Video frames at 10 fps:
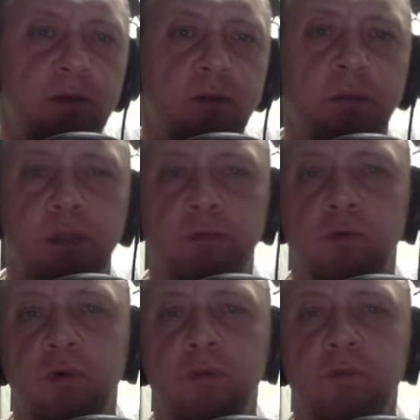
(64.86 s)
Перед
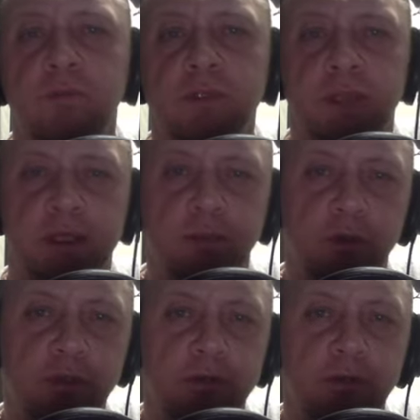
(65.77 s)
входом стоит
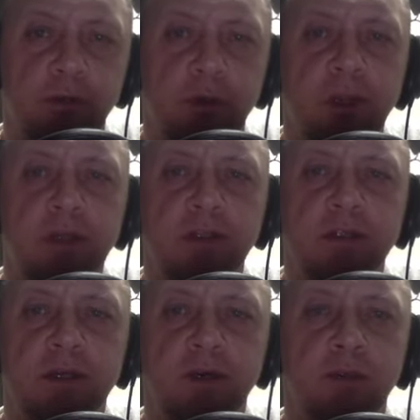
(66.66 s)
бронзовая
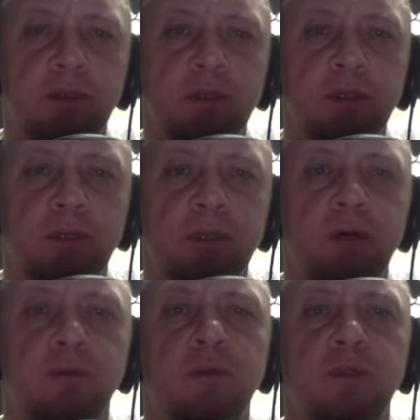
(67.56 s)
курильница, окутанная
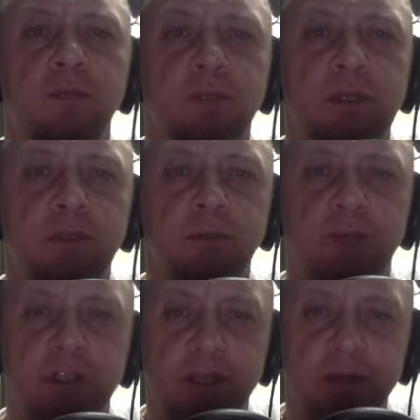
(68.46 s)
благовонным дымом
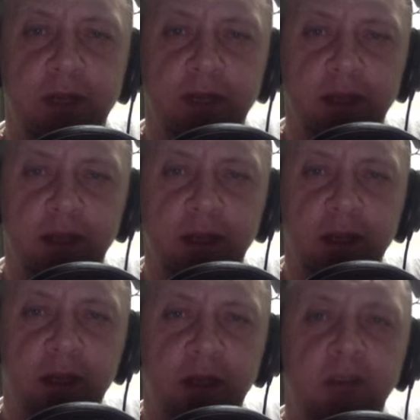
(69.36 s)
можжевельника,
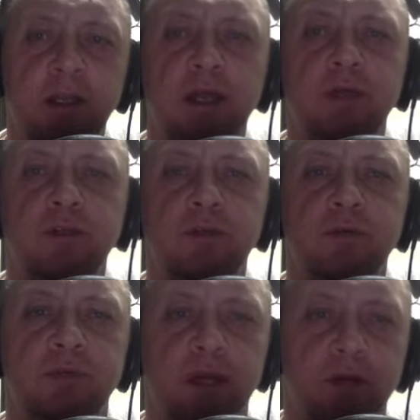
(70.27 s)
отгоняющего
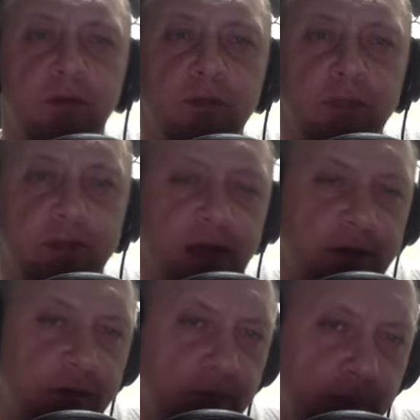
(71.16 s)
всякую
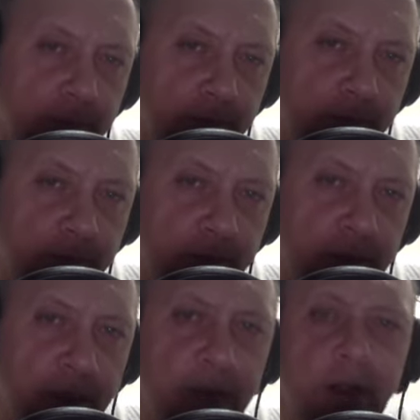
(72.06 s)
скверну.
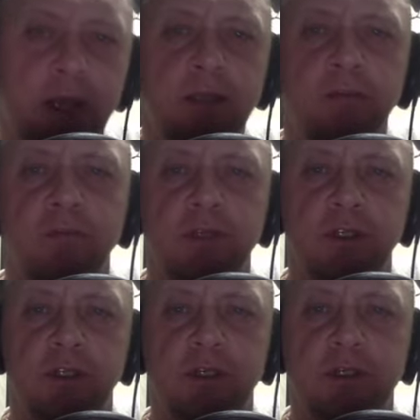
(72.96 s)
Рядом,
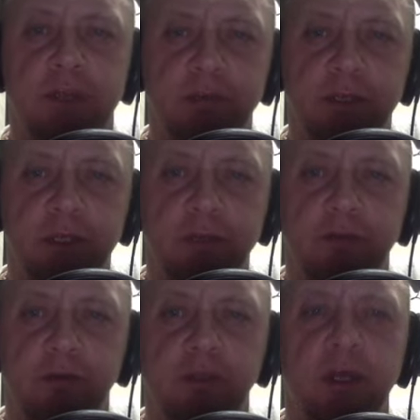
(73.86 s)
выложенный замшелыми
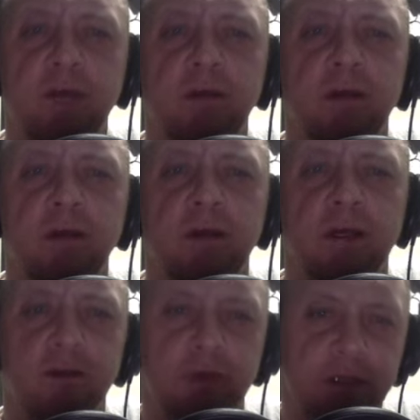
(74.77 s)
валунами,
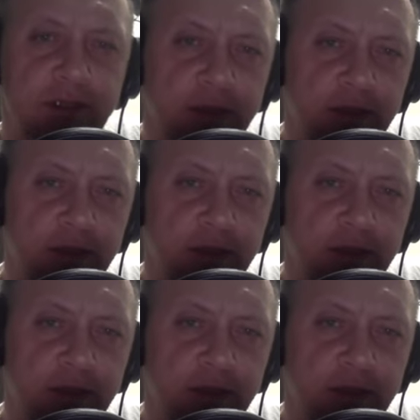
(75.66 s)
колодец.